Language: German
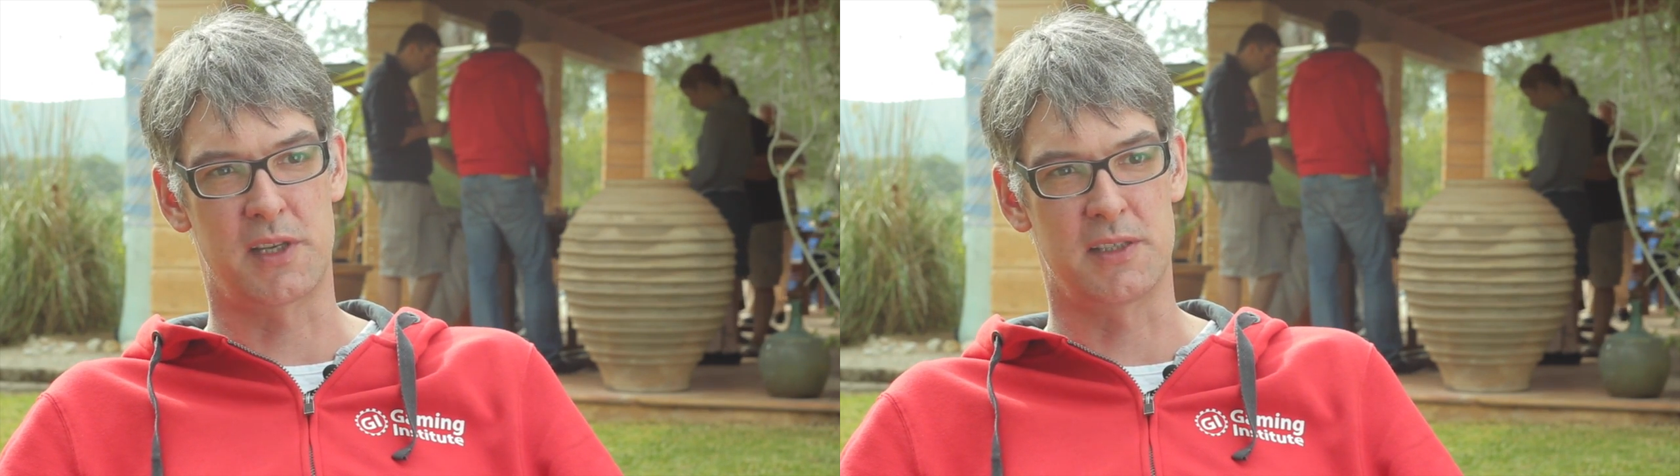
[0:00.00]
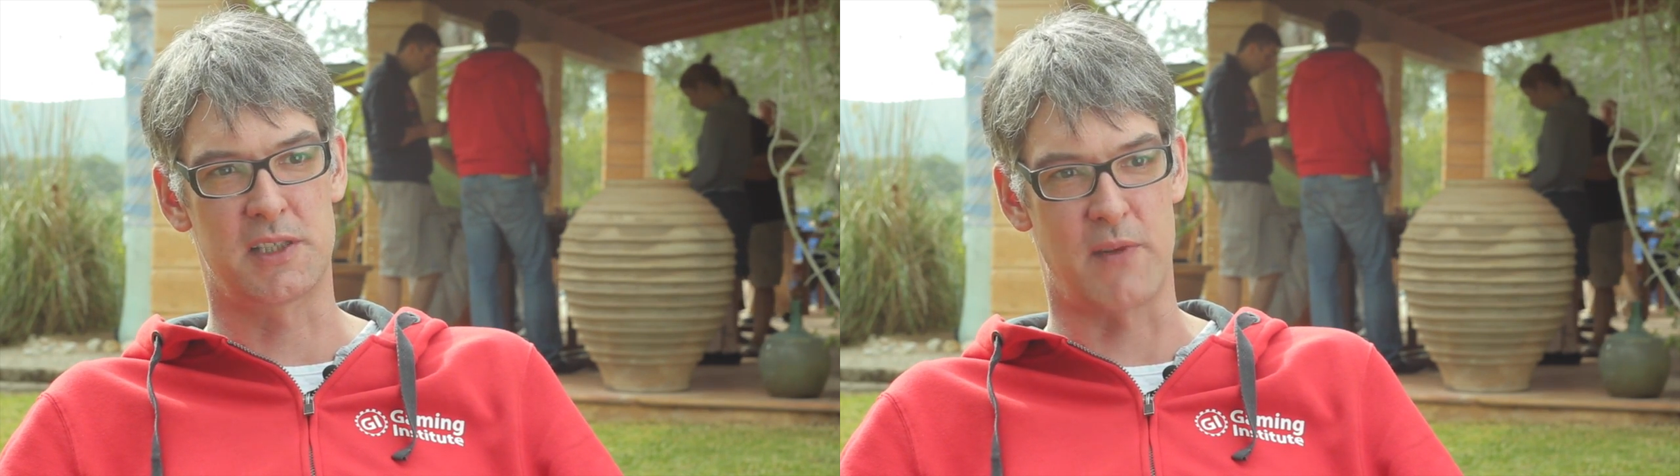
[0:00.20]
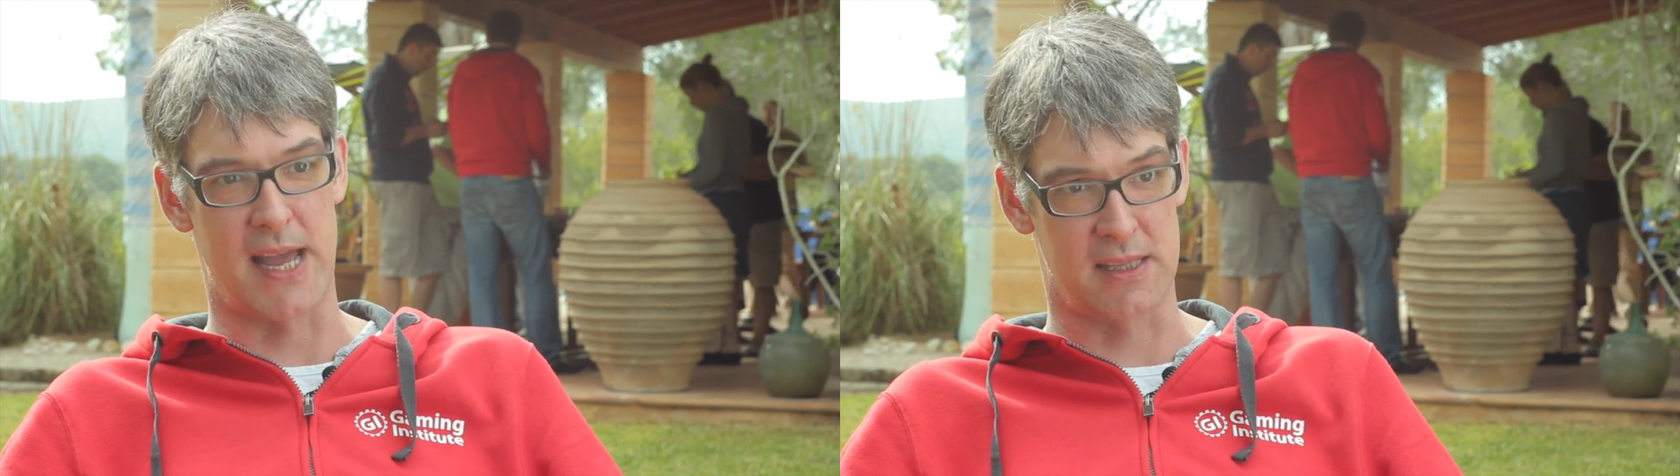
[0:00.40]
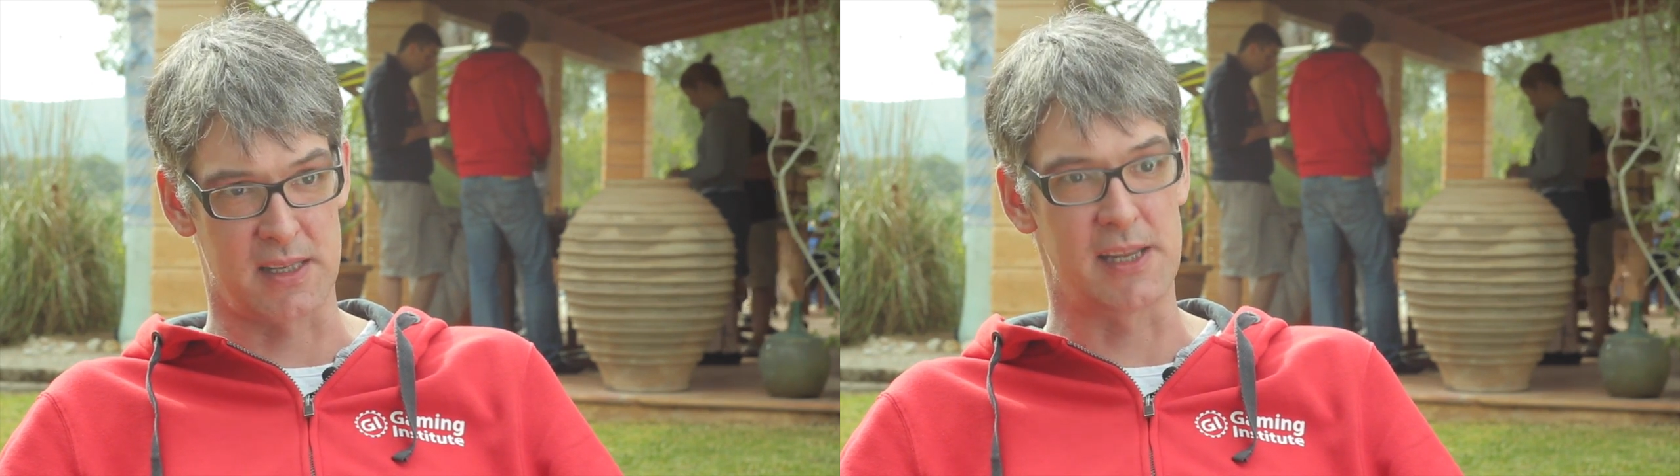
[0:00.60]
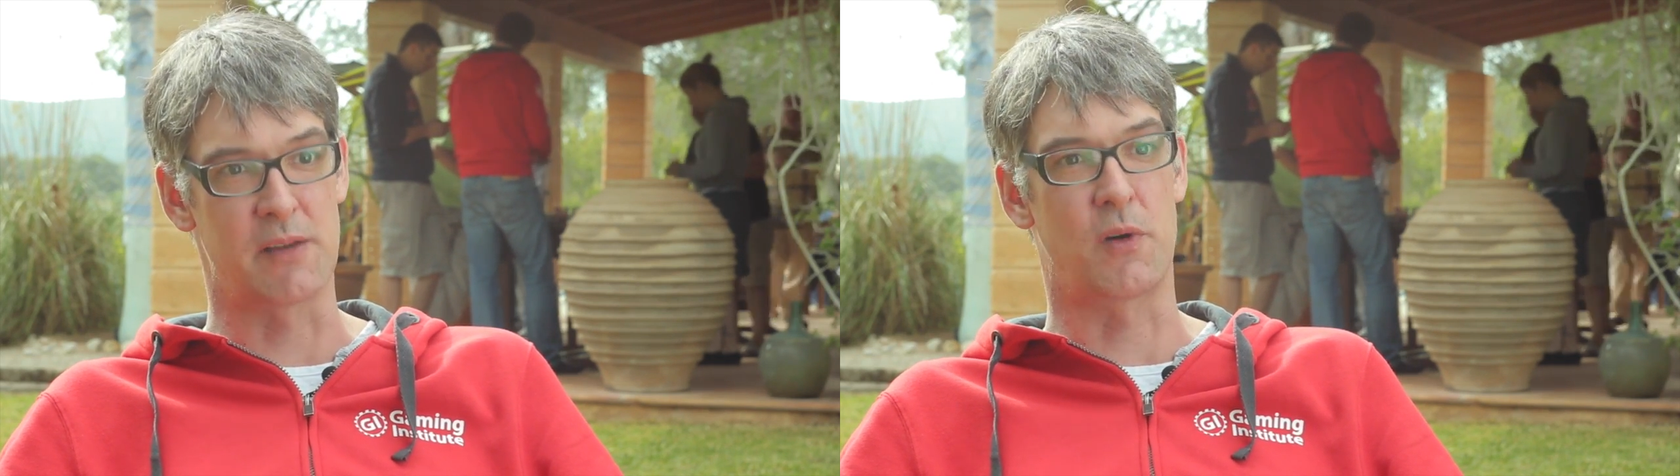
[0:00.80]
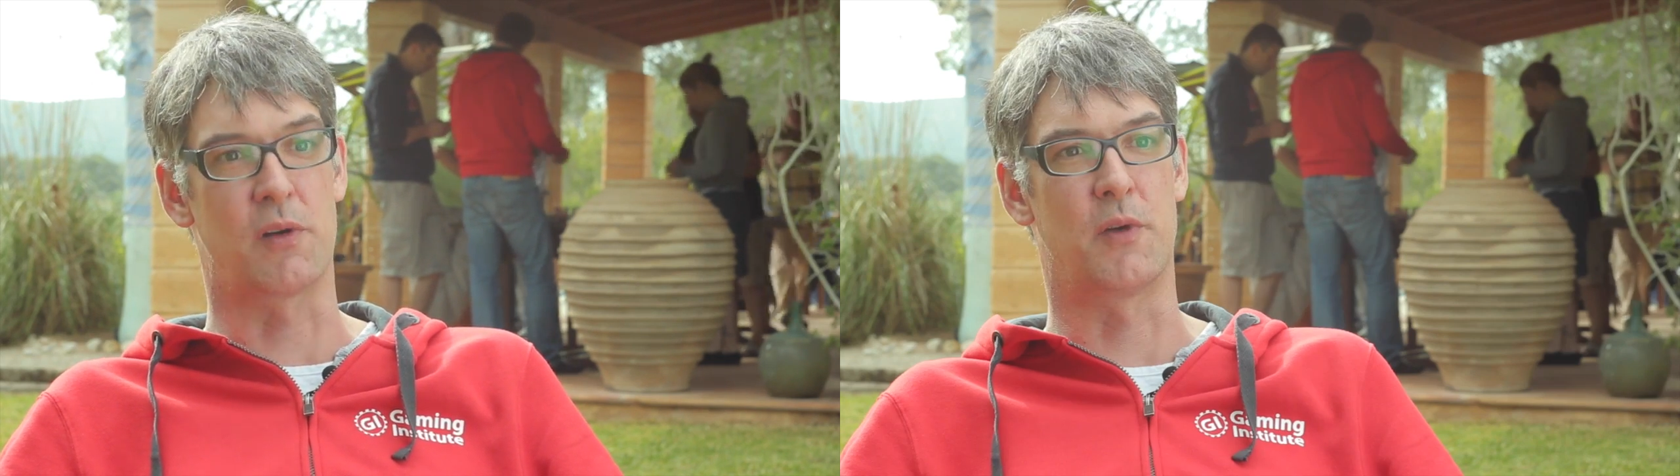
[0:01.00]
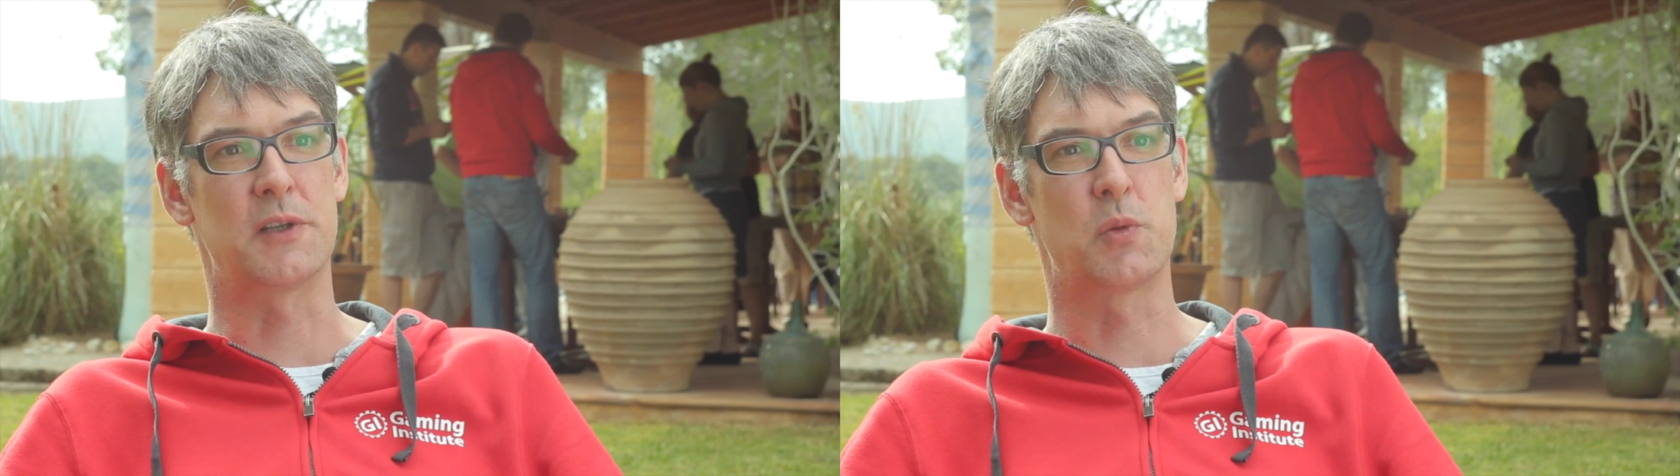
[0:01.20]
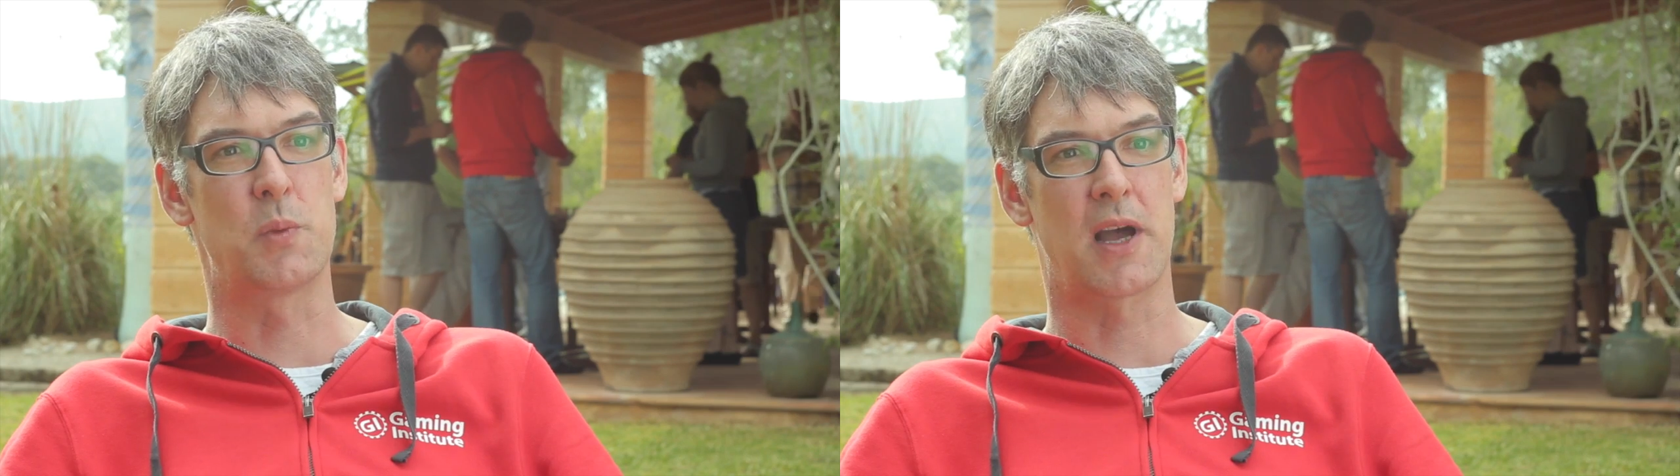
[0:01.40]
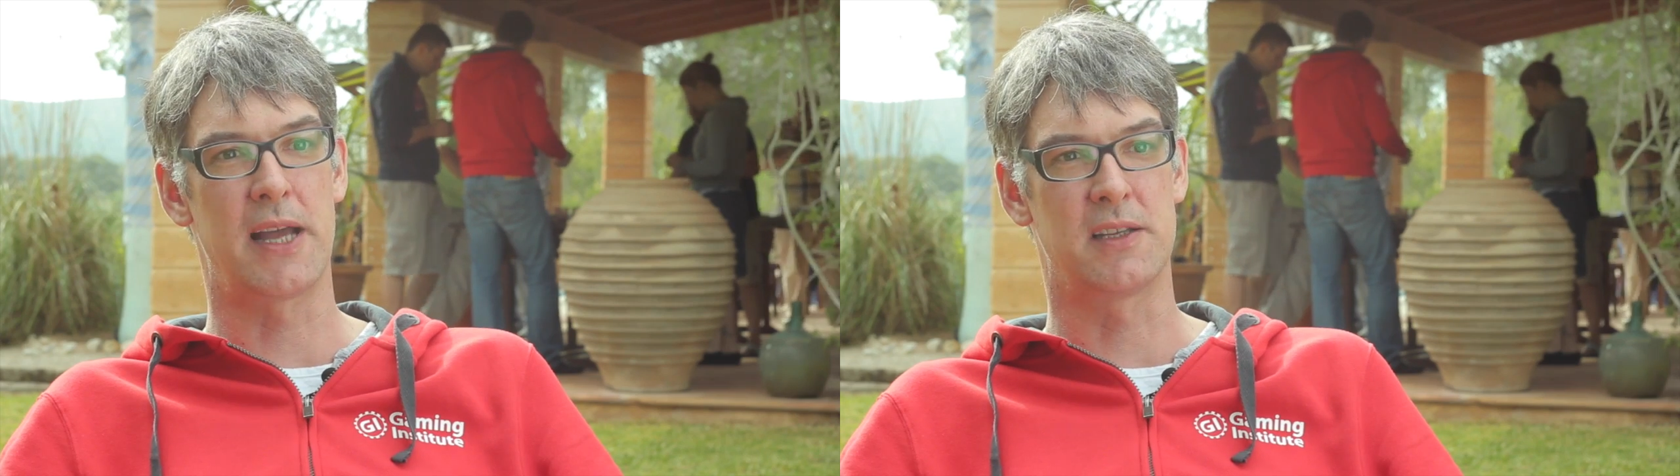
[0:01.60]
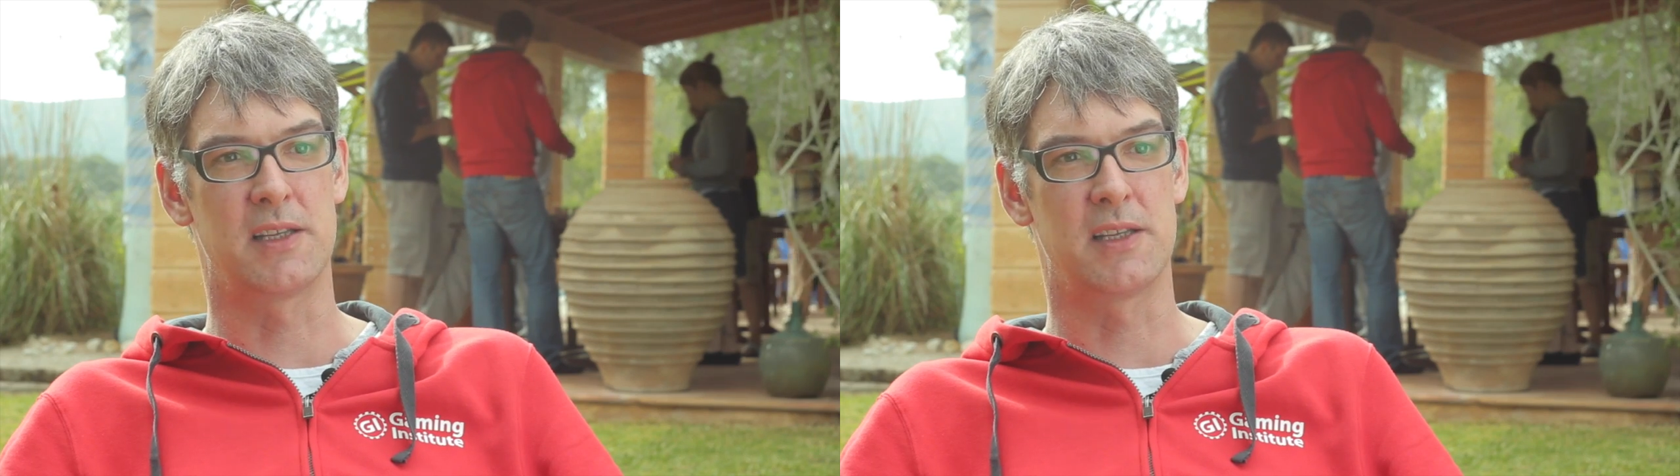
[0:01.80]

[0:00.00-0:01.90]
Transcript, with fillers: den zweiten Teil der Woche vorzubereiten,